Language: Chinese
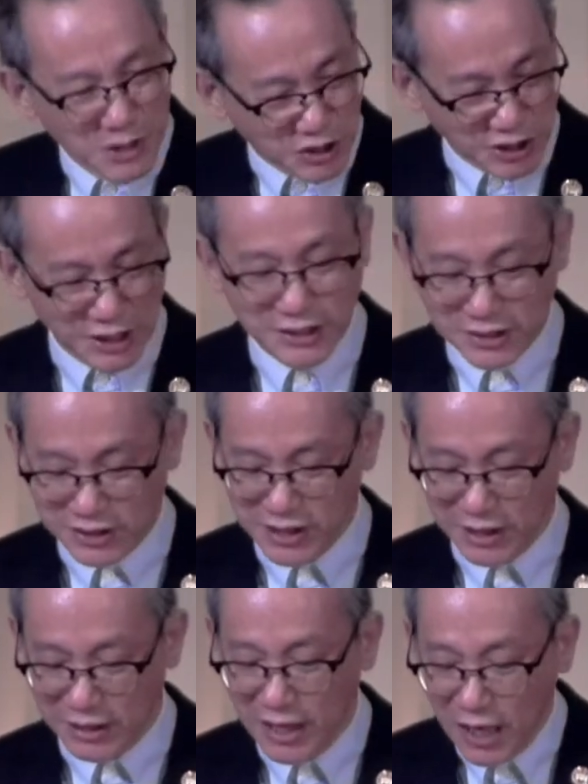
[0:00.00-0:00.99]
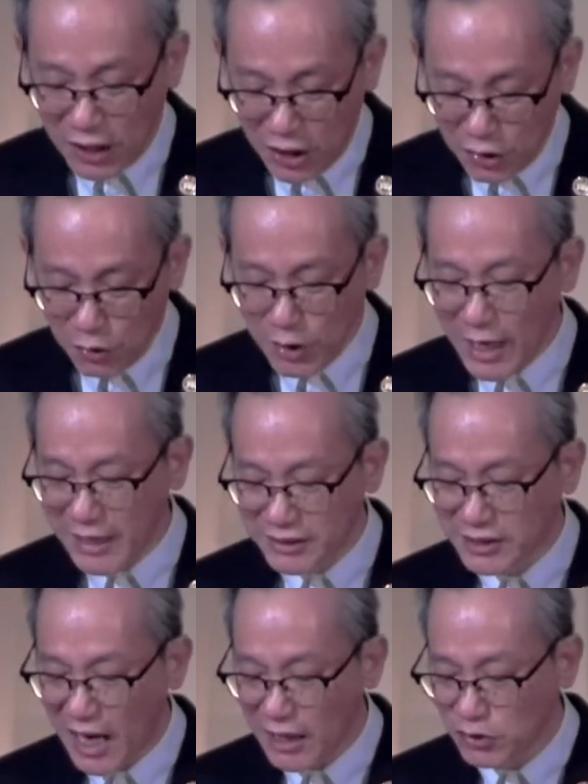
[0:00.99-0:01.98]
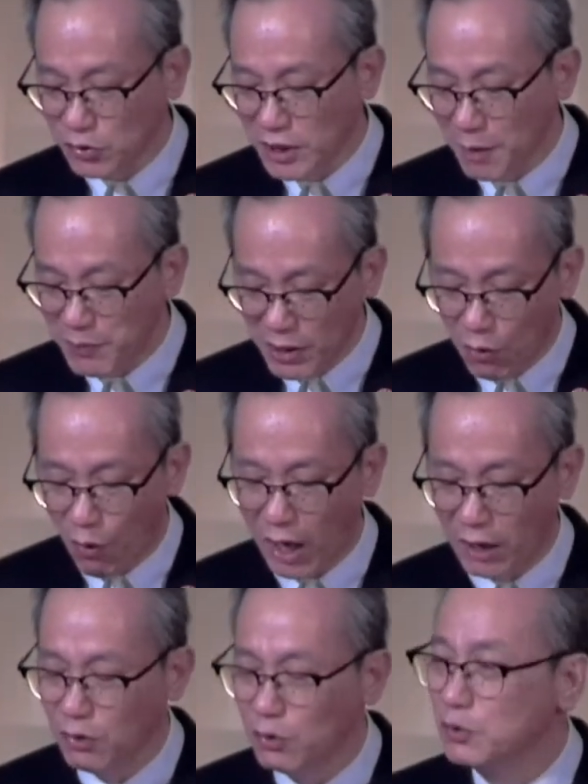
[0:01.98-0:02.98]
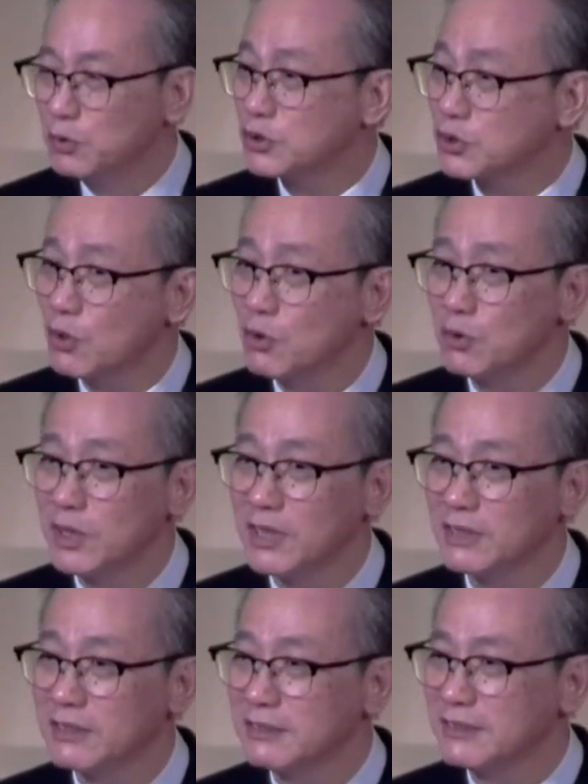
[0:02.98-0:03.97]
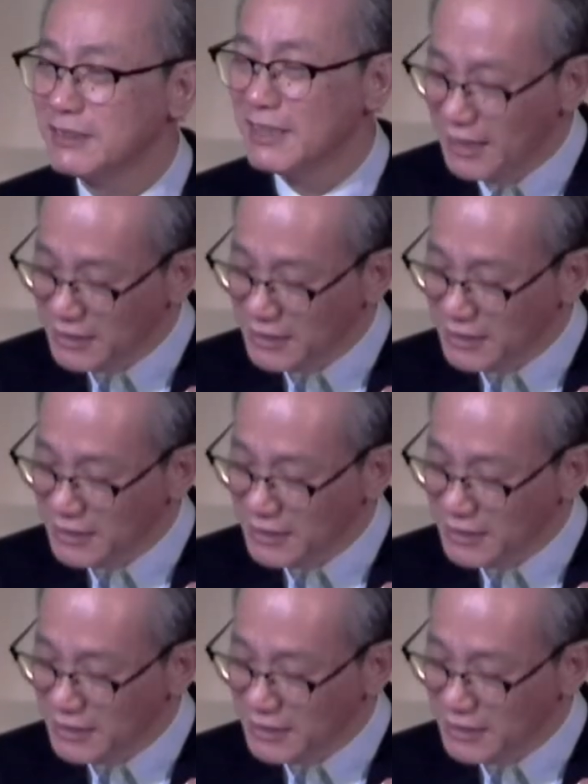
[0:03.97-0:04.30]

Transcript: 我们深信流泪撒种的必欢呼收割，